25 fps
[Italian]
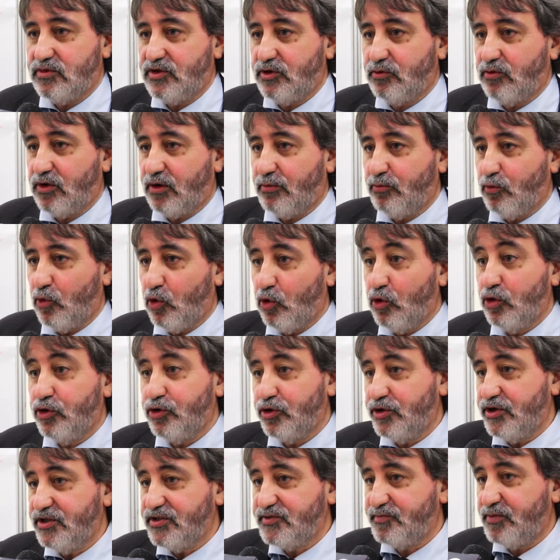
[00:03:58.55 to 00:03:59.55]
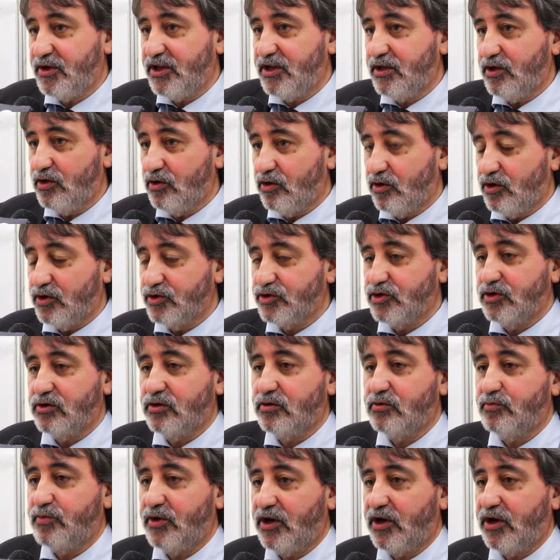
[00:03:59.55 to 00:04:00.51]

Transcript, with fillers: sicuramente molto dispendioso